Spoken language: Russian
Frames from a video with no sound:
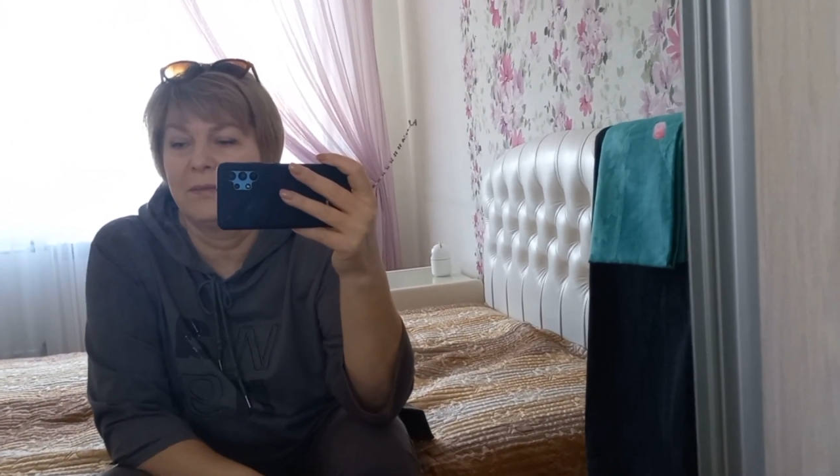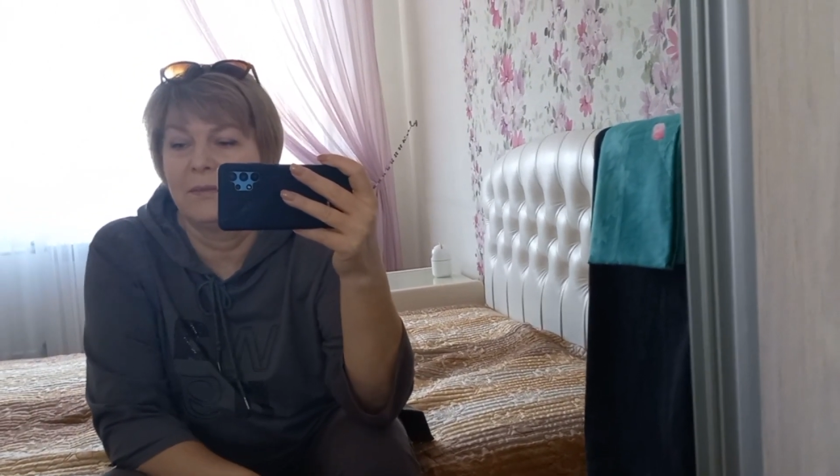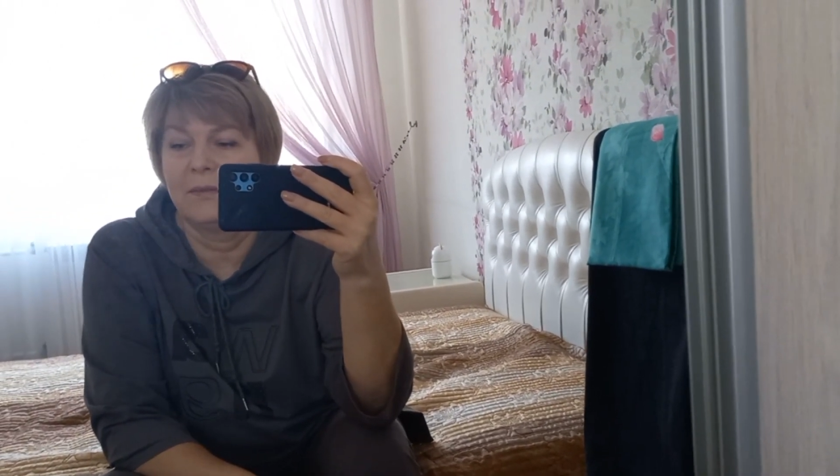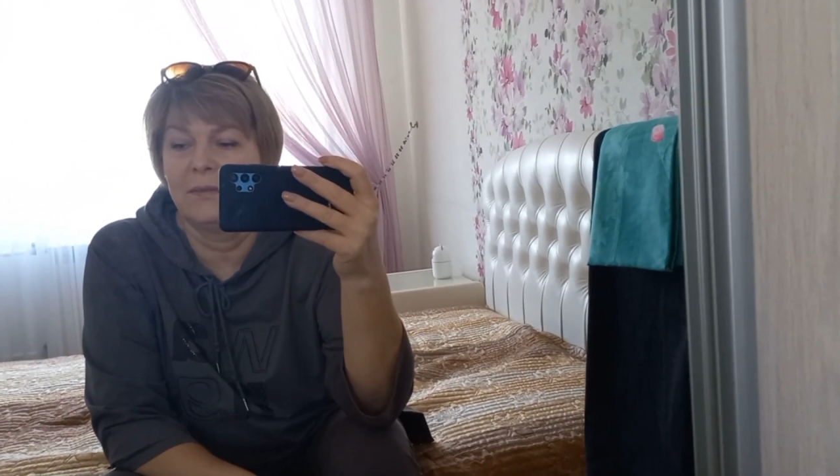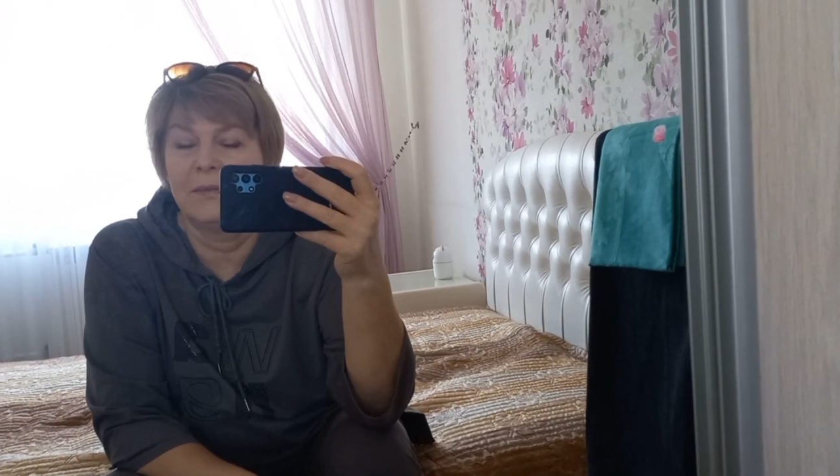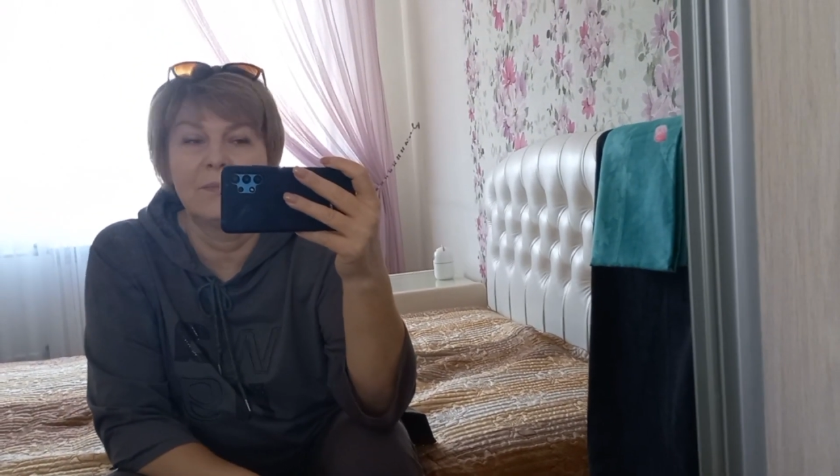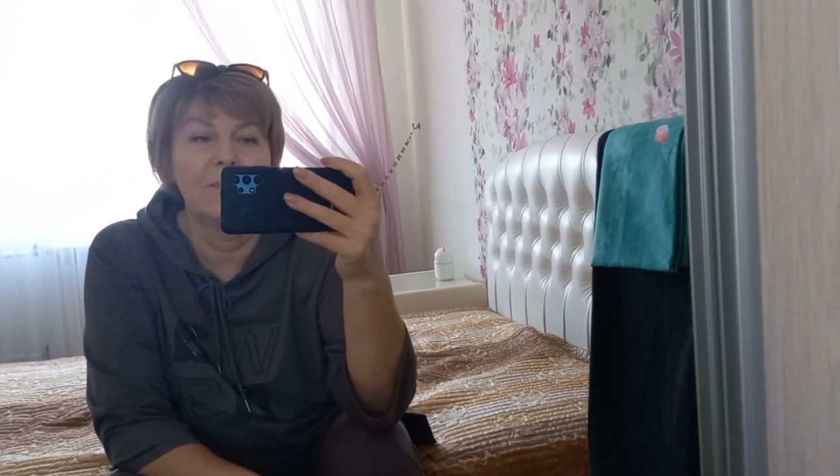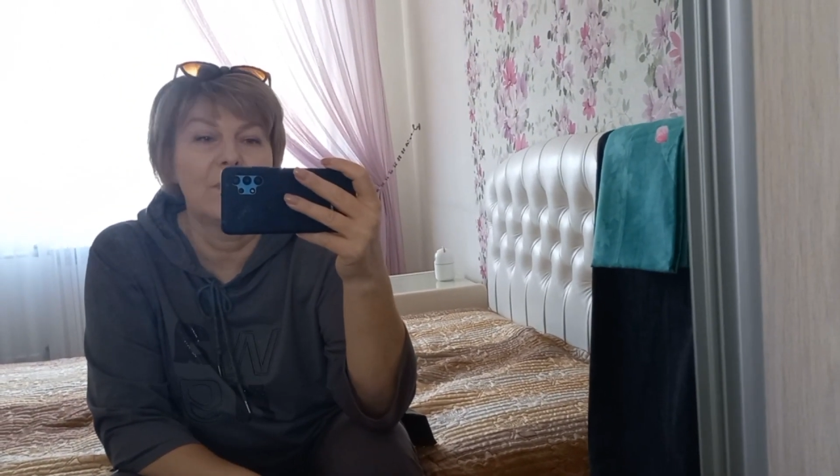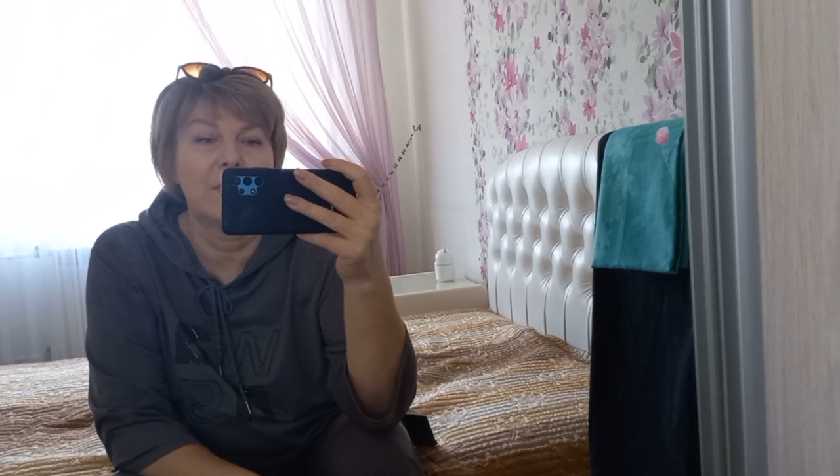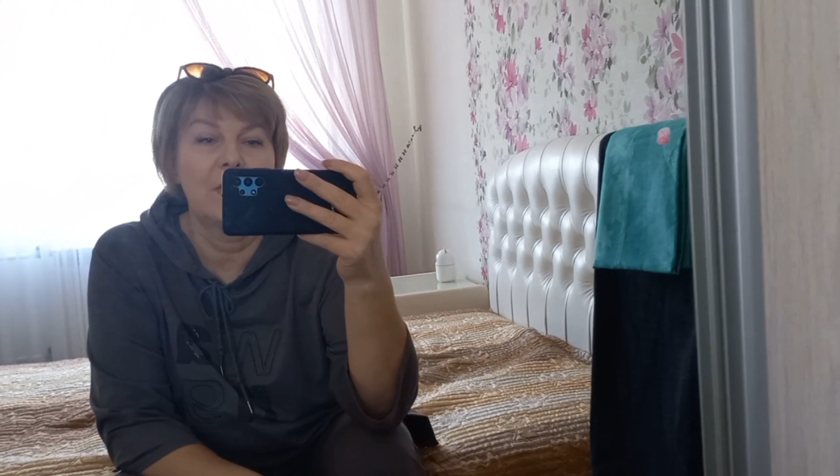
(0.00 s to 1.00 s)
Э,
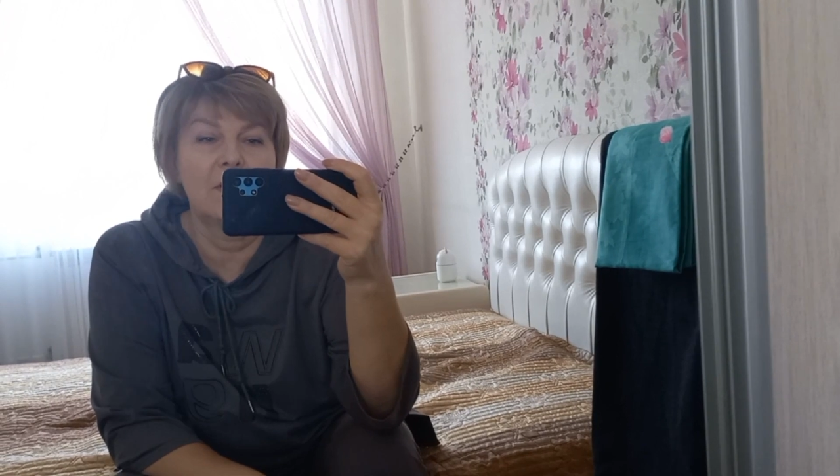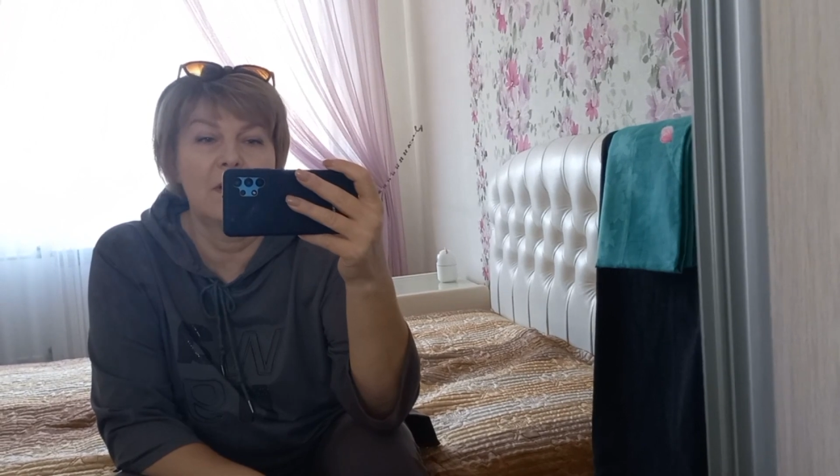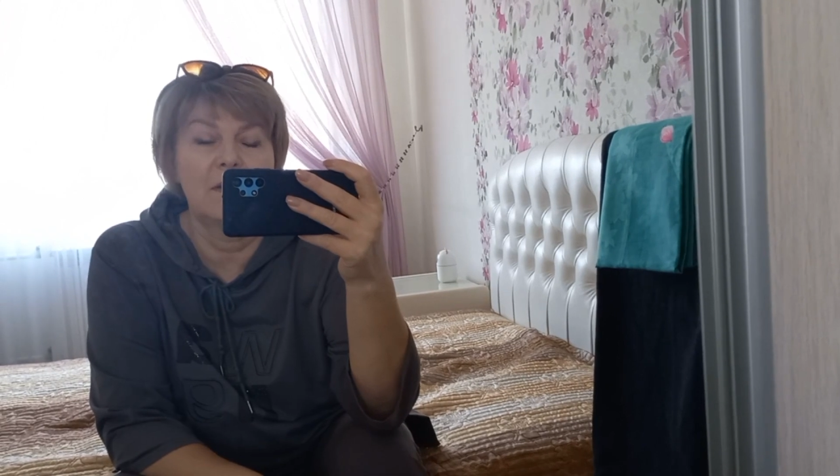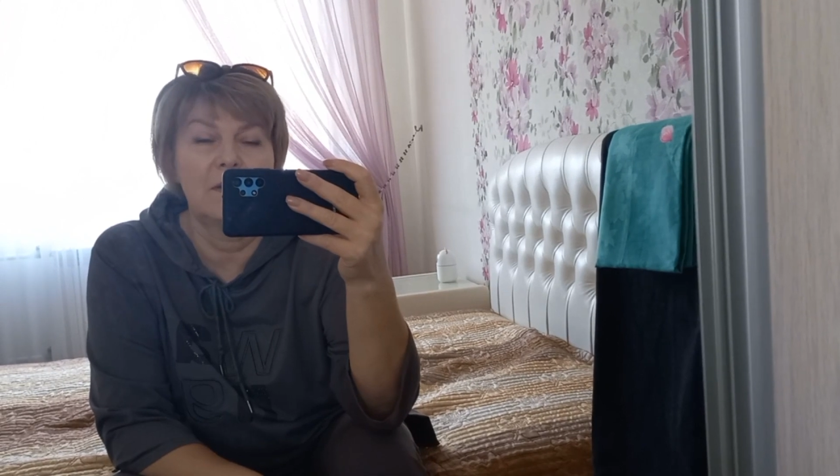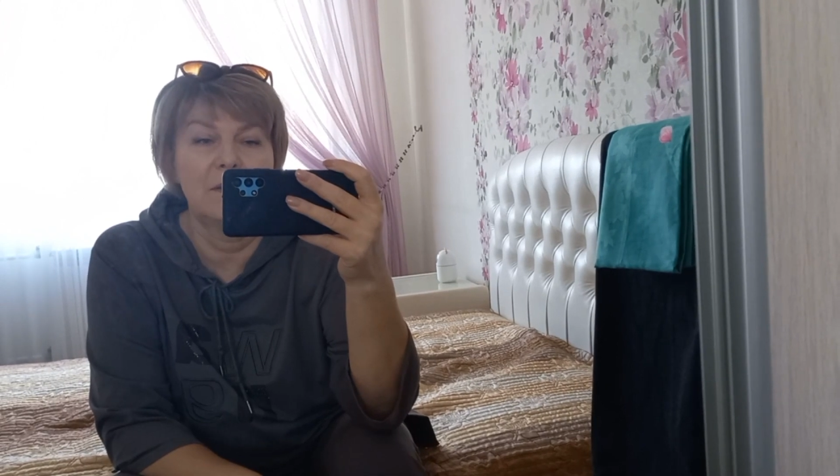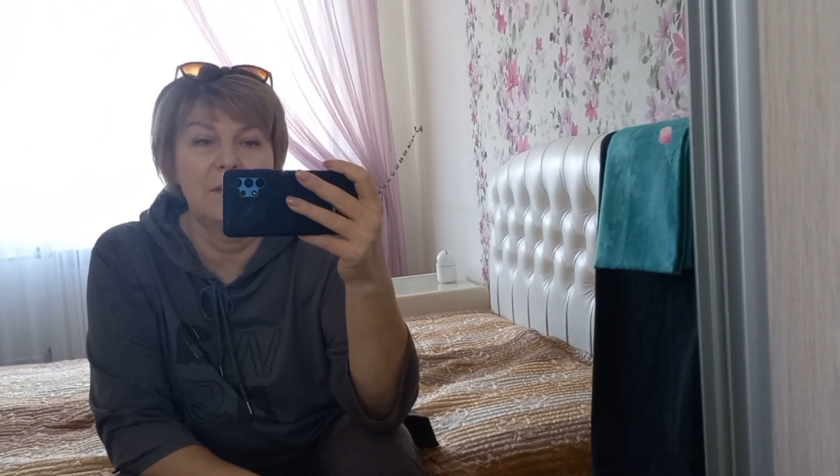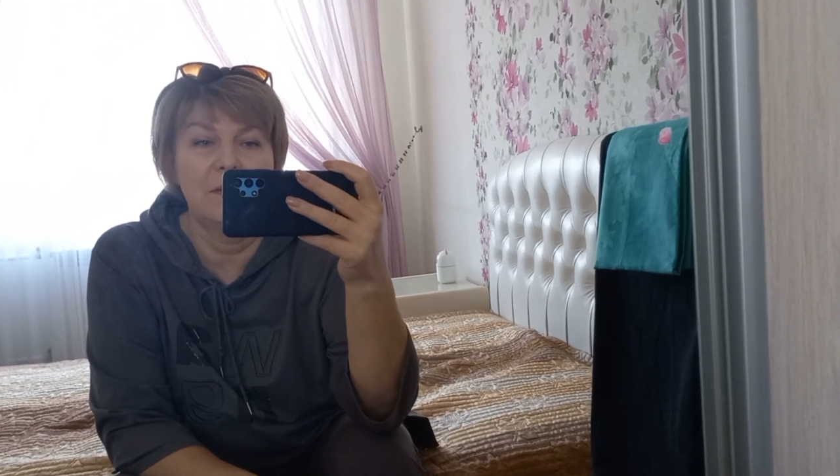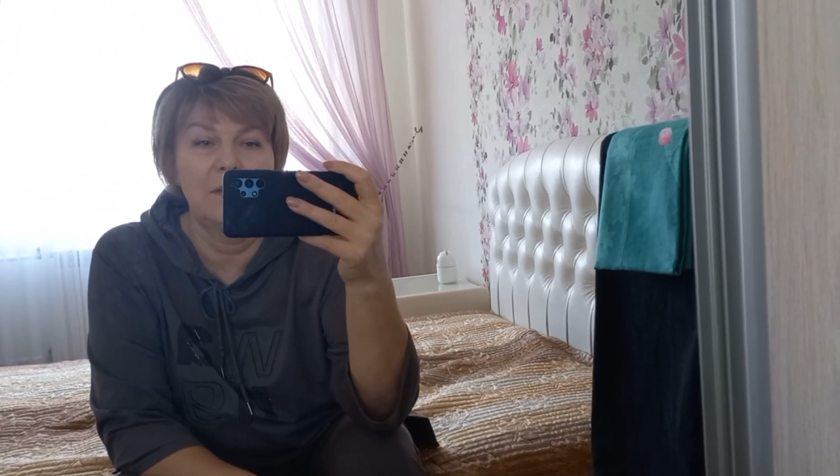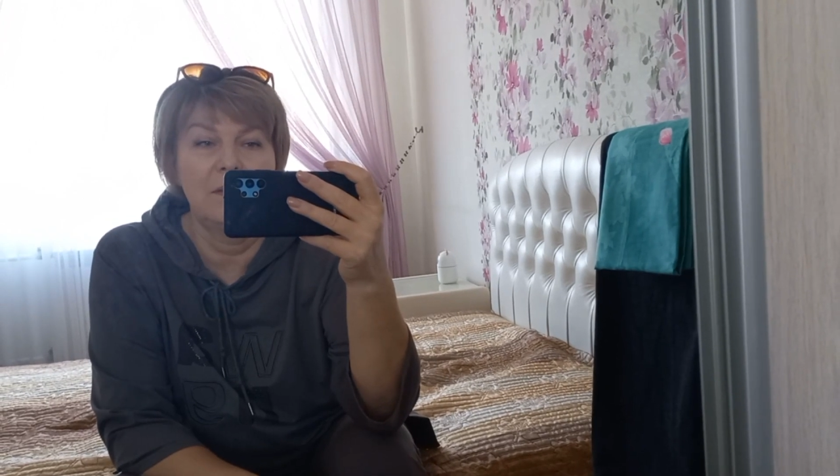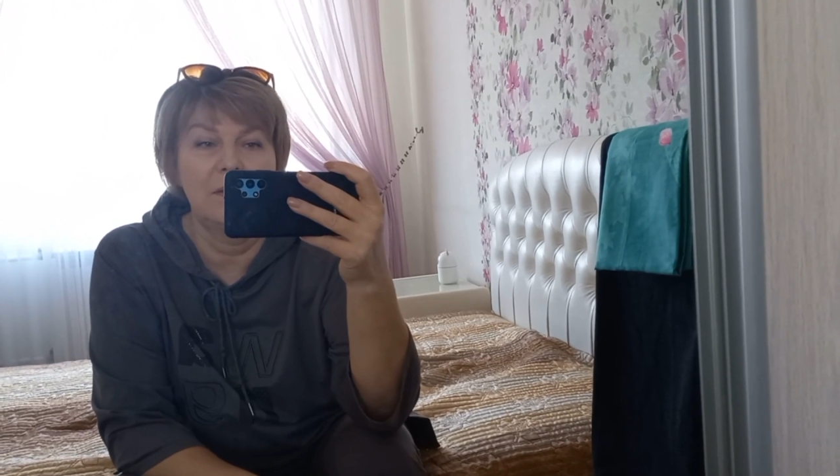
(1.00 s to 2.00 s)
так как
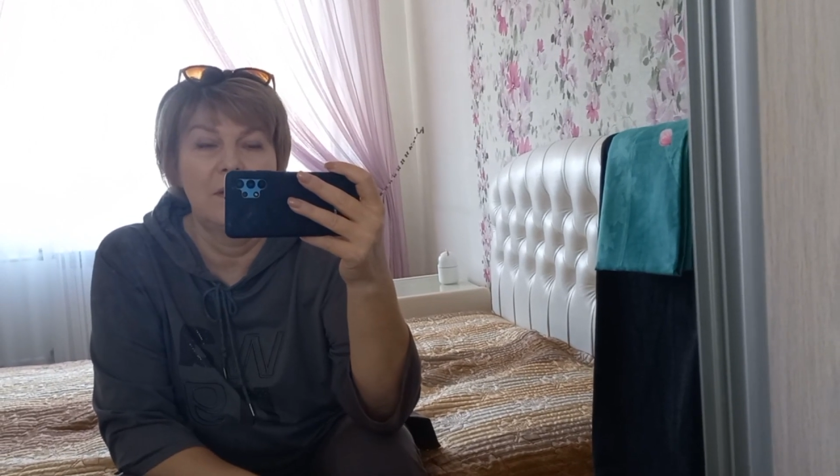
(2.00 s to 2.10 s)
э,